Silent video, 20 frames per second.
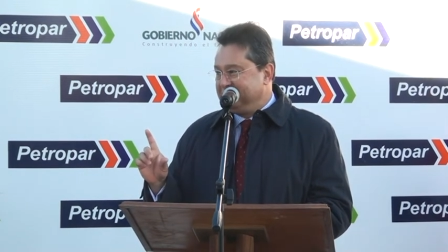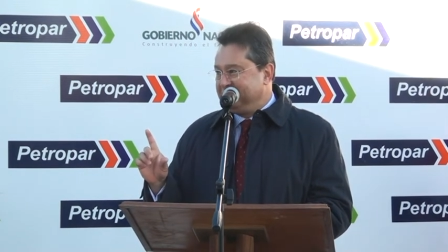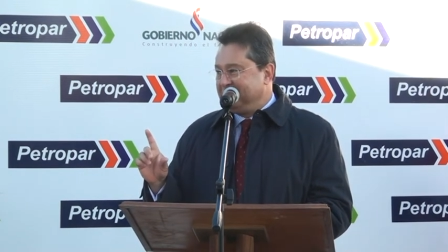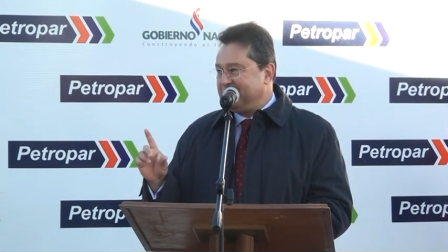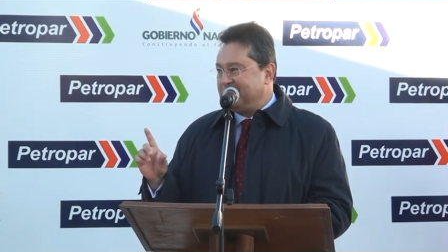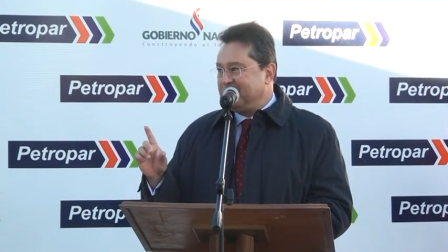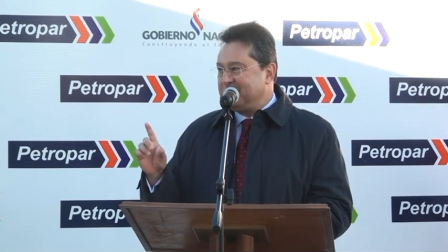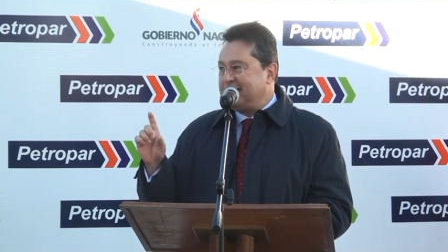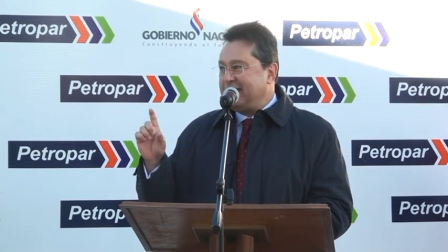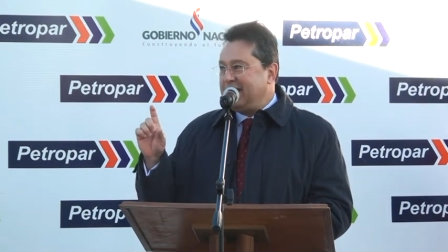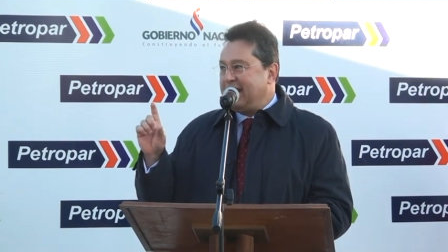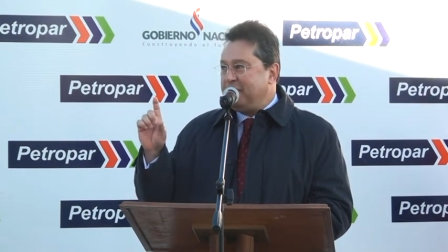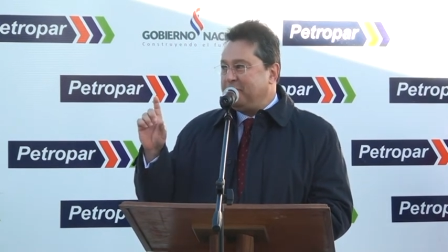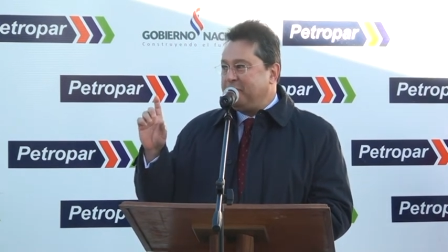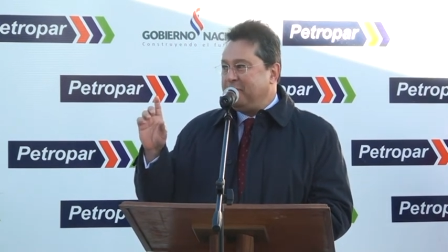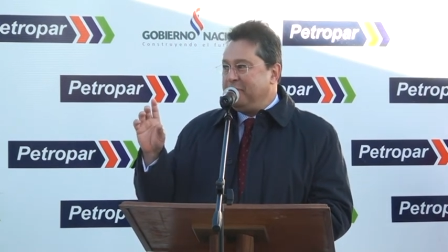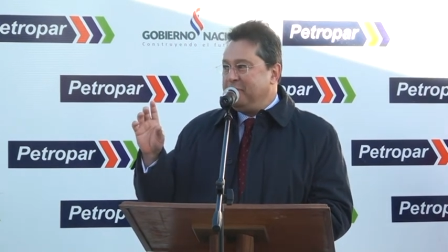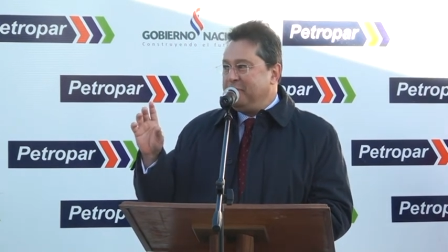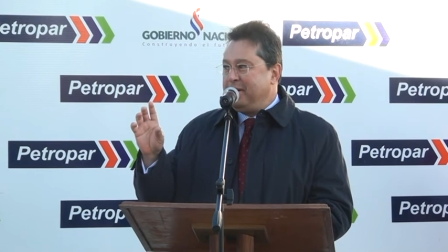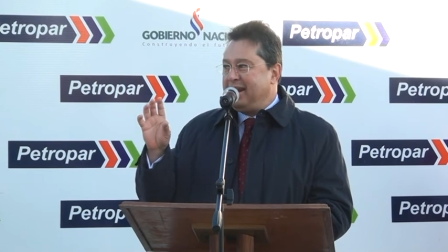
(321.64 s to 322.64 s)
Entonces las
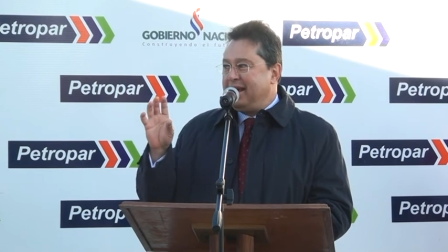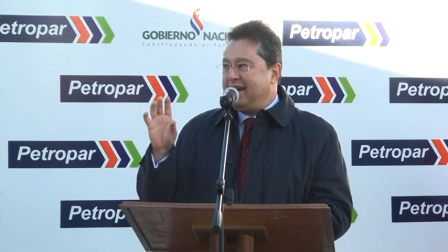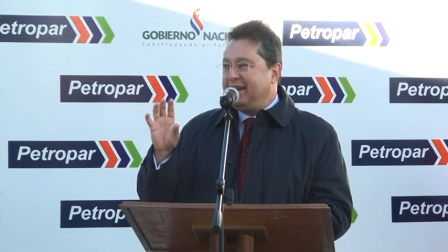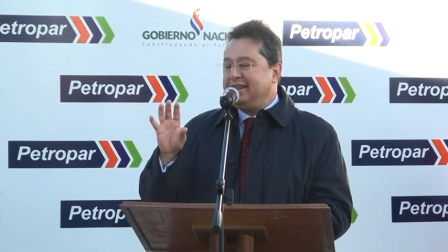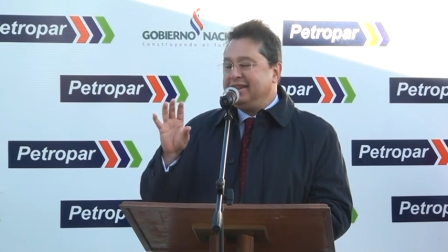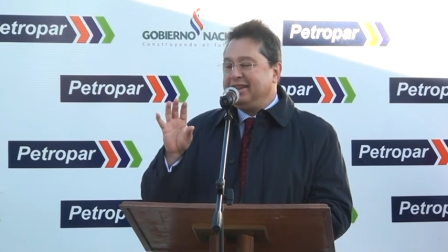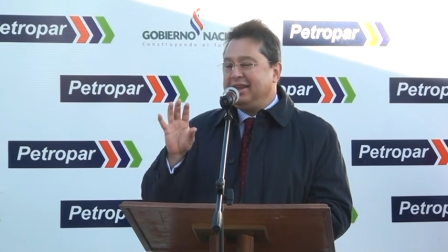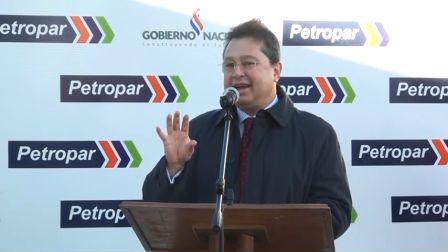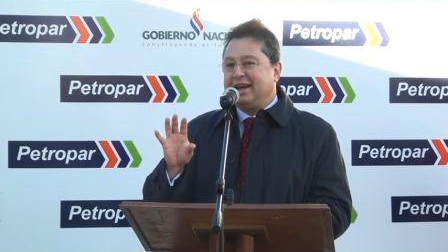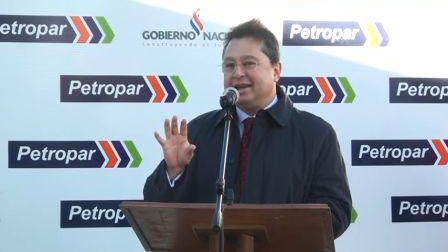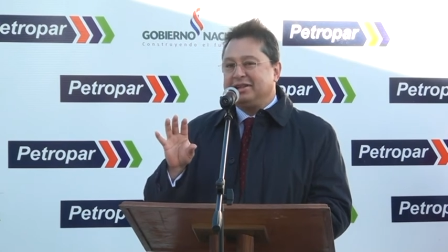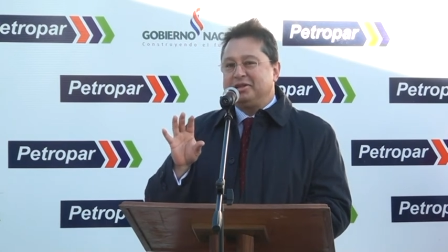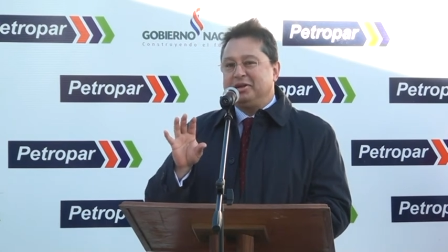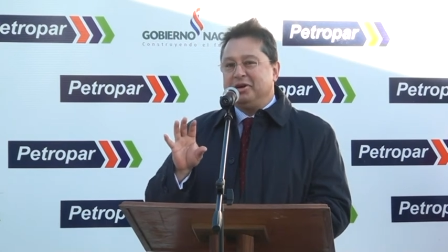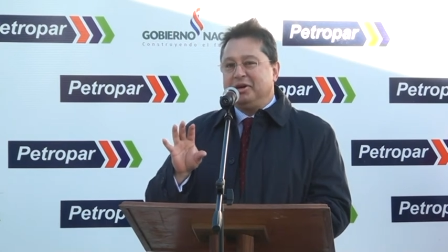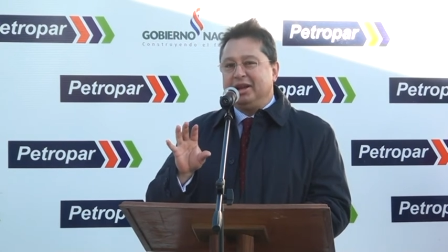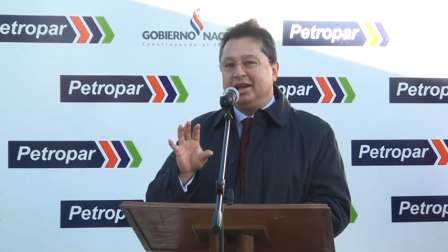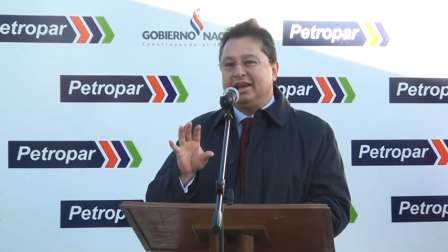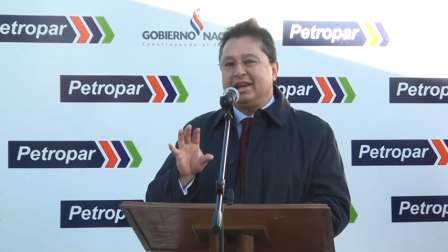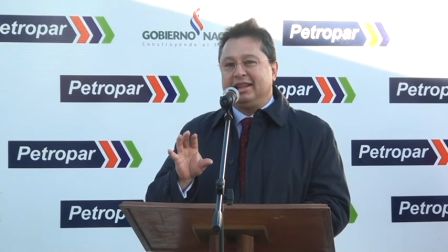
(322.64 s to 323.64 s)
primeras
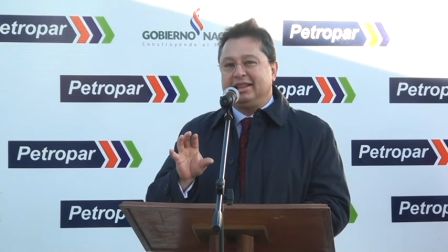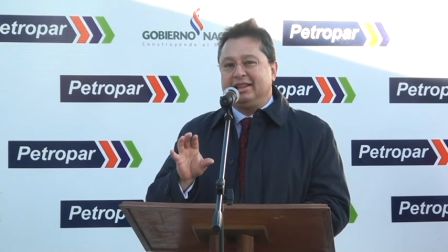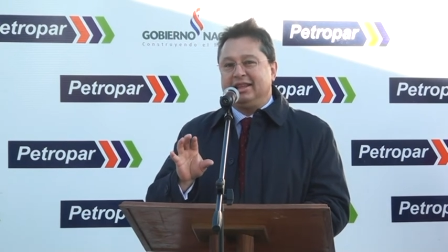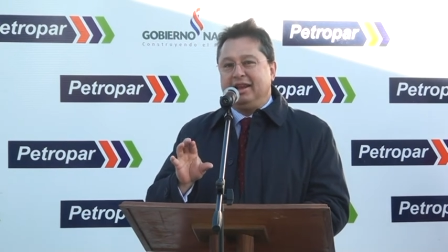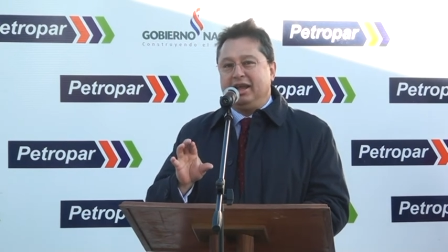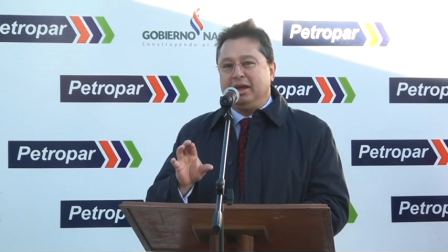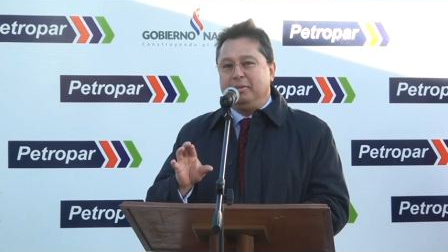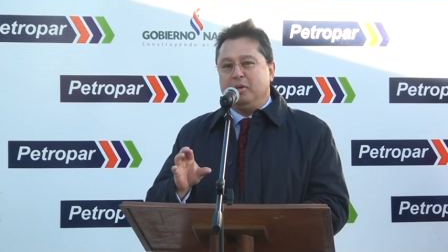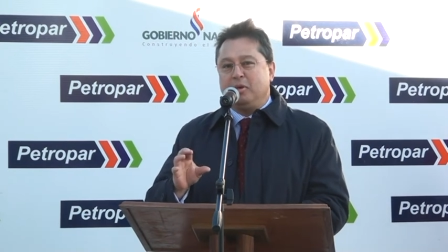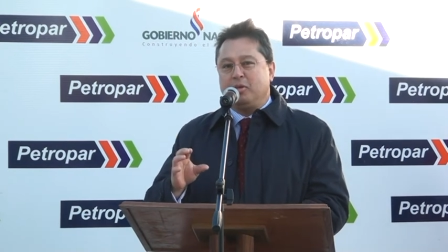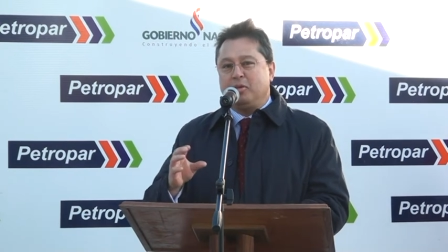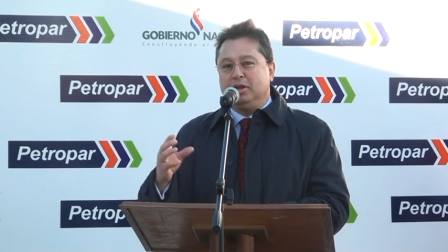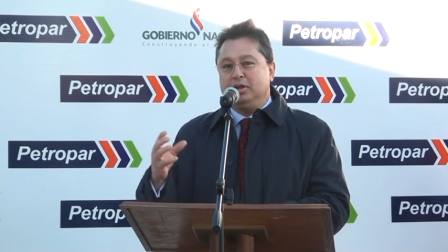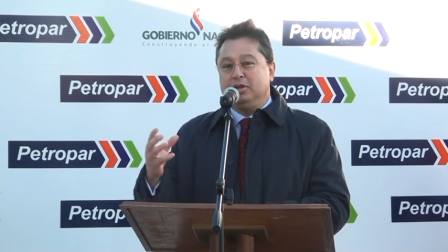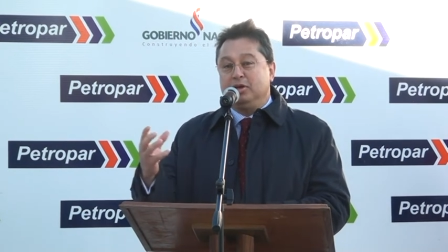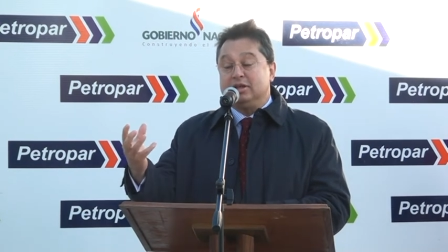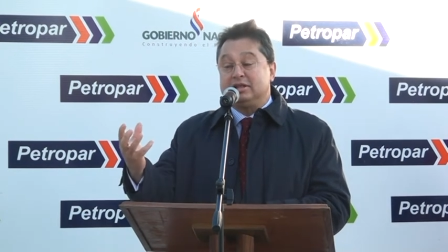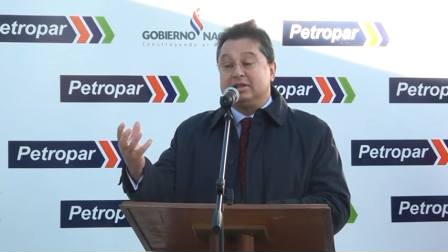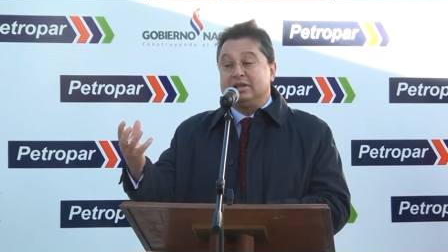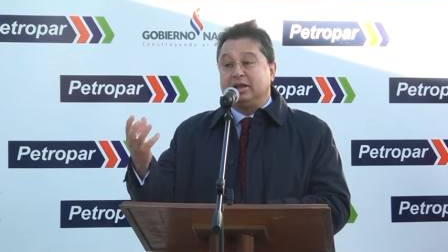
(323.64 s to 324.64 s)
indicaciones que tenemos
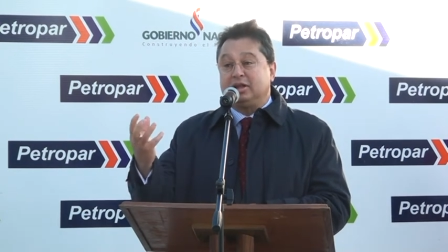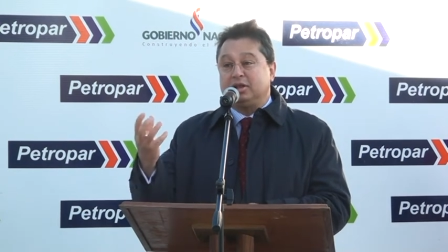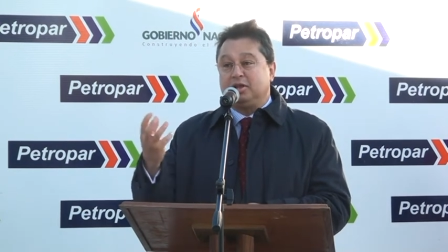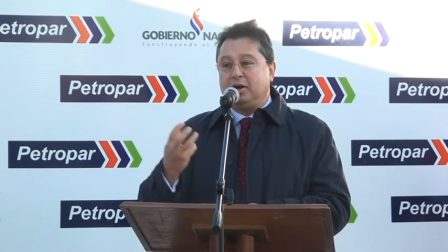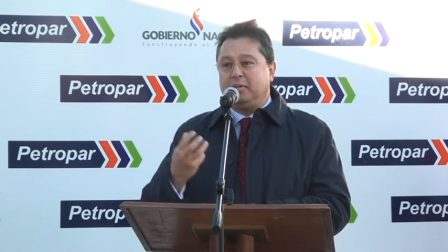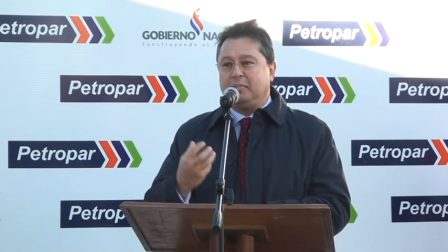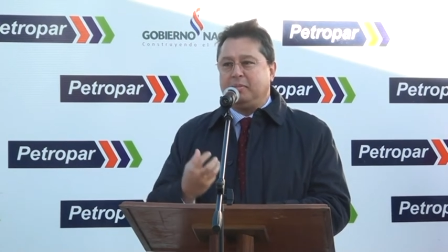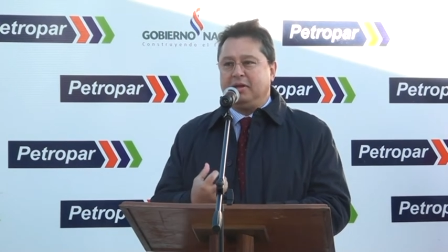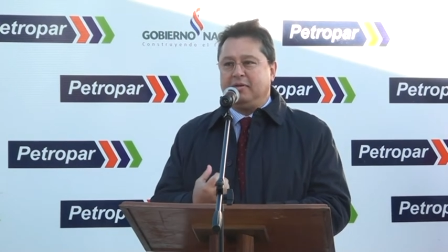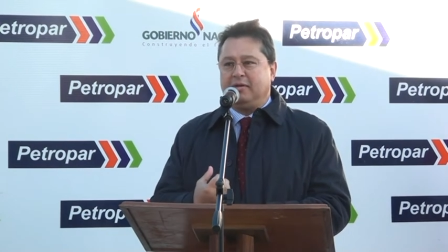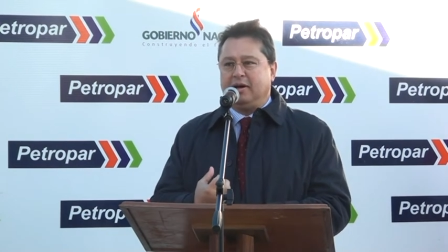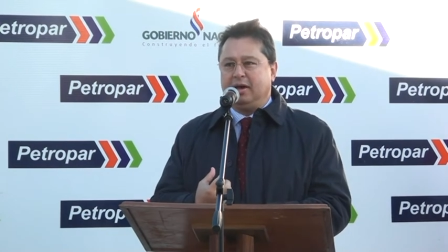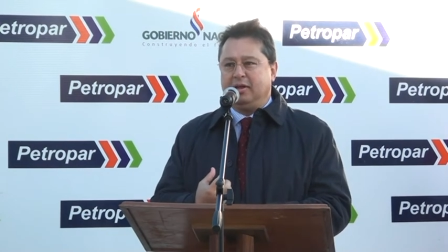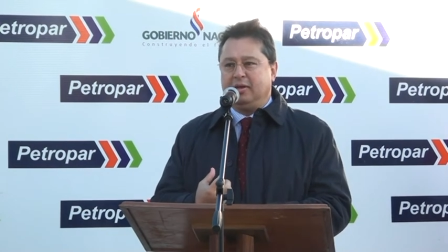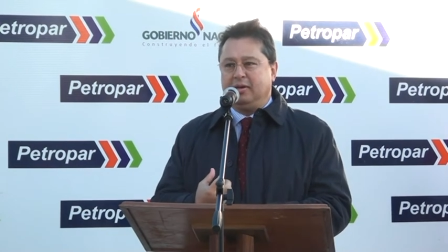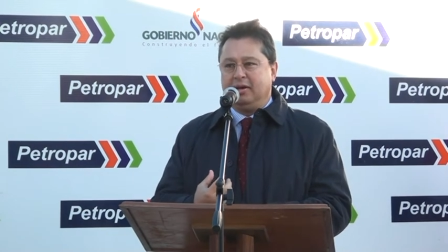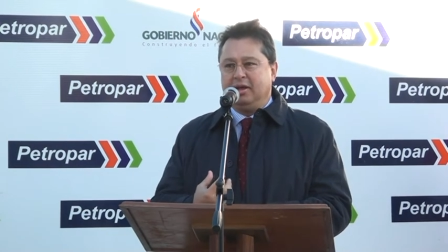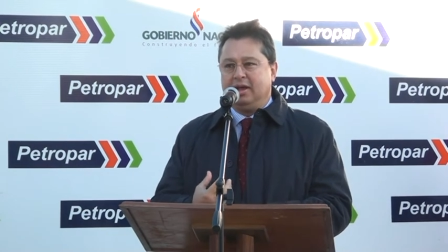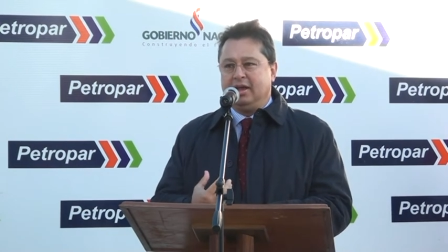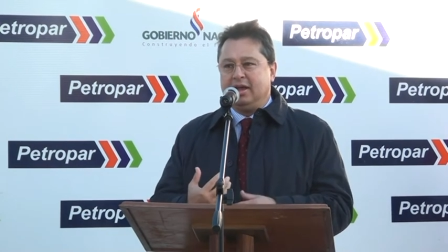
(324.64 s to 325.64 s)
cuando el sector
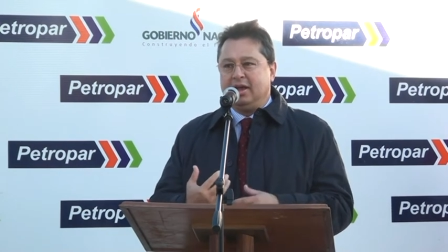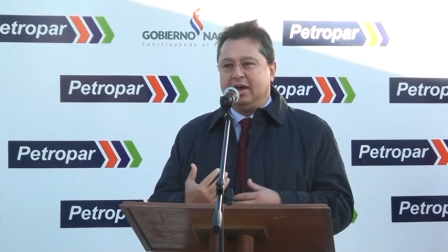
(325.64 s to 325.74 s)
privado